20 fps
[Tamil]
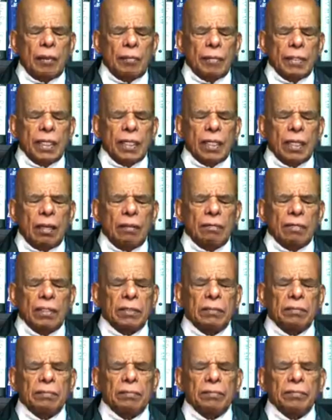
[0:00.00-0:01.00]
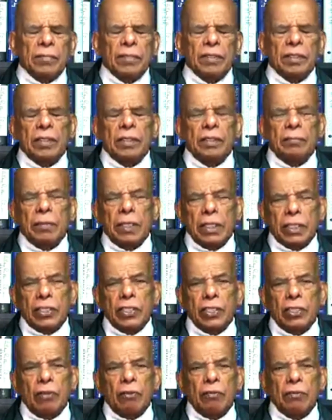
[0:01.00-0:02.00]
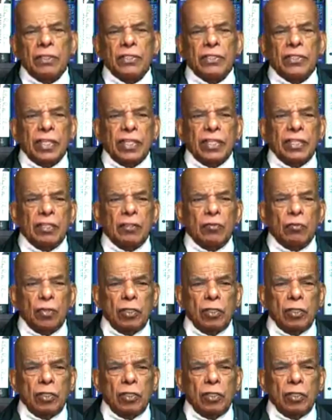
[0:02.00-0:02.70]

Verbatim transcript: அமெரிக்காவிலும் மெக்சிகோவிலும் சேர்த்து